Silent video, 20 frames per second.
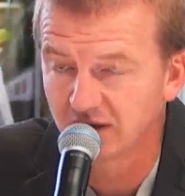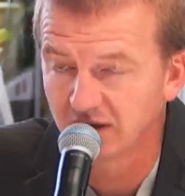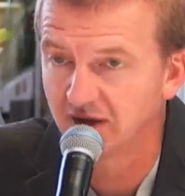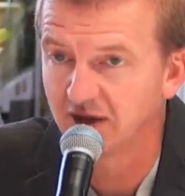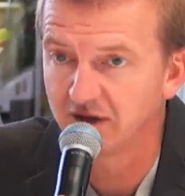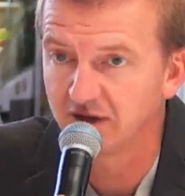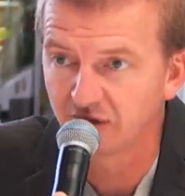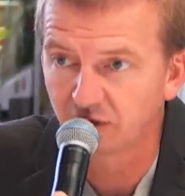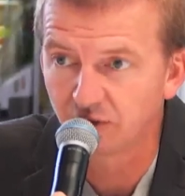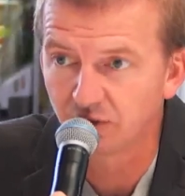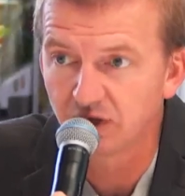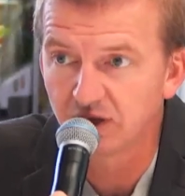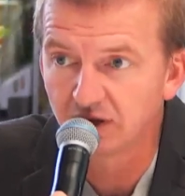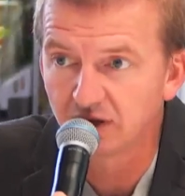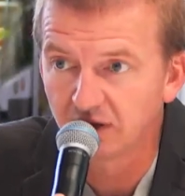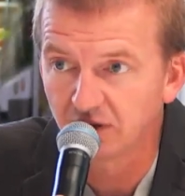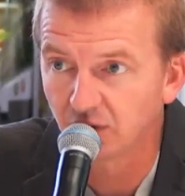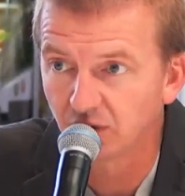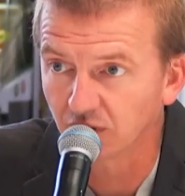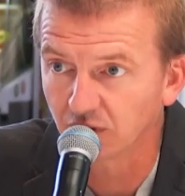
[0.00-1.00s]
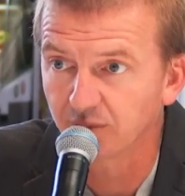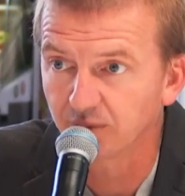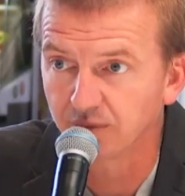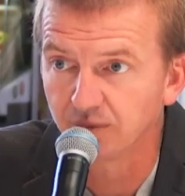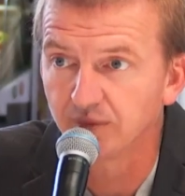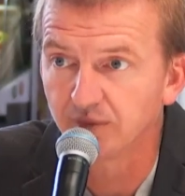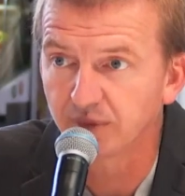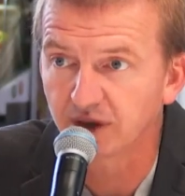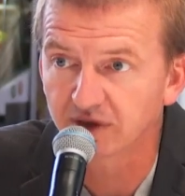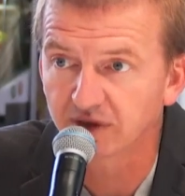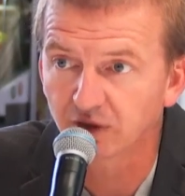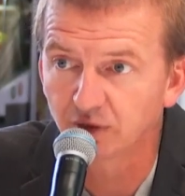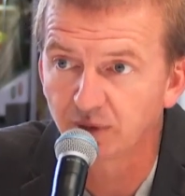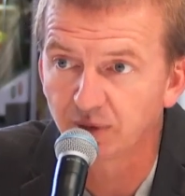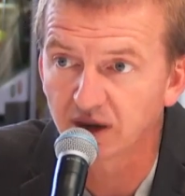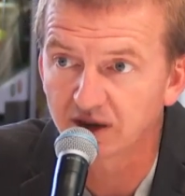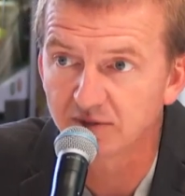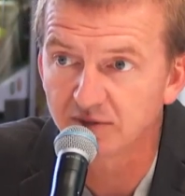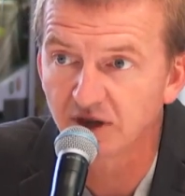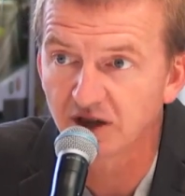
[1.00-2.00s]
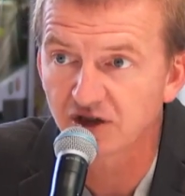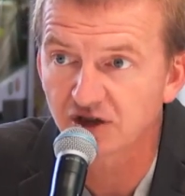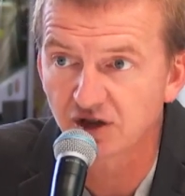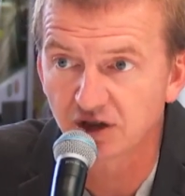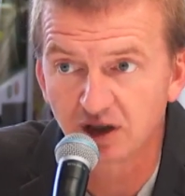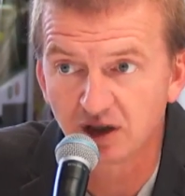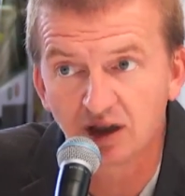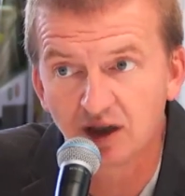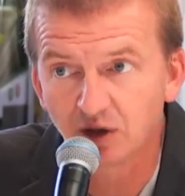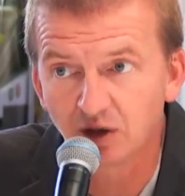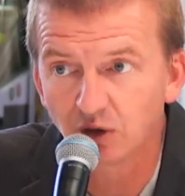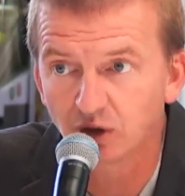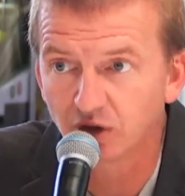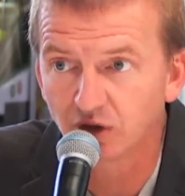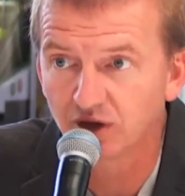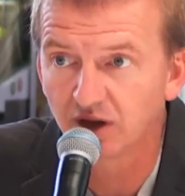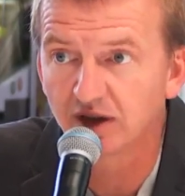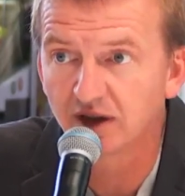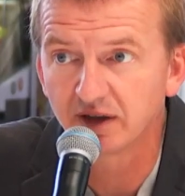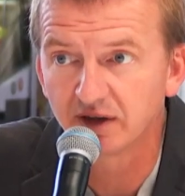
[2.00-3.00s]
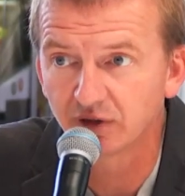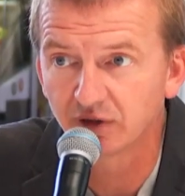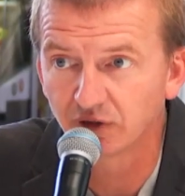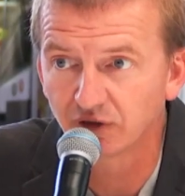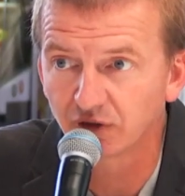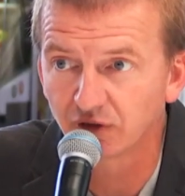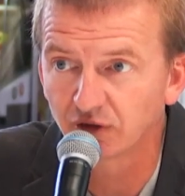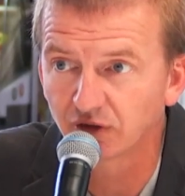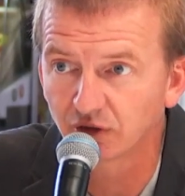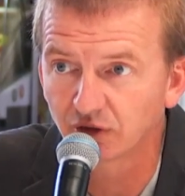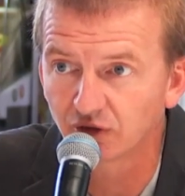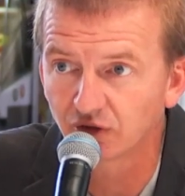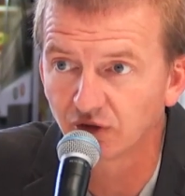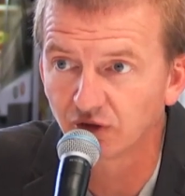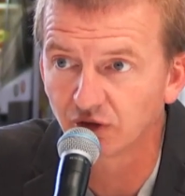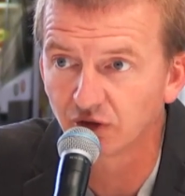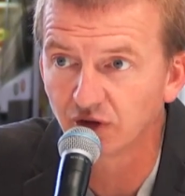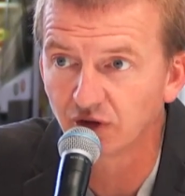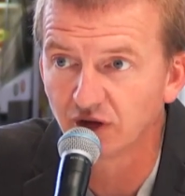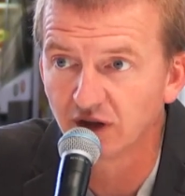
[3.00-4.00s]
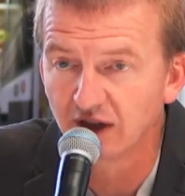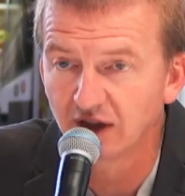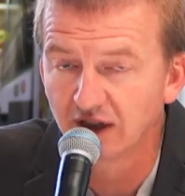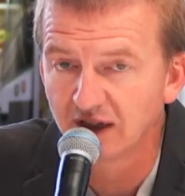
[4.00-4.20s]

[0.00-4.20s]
les suit, donc parce que par l'image, il les reconnaît et se centre sur eux.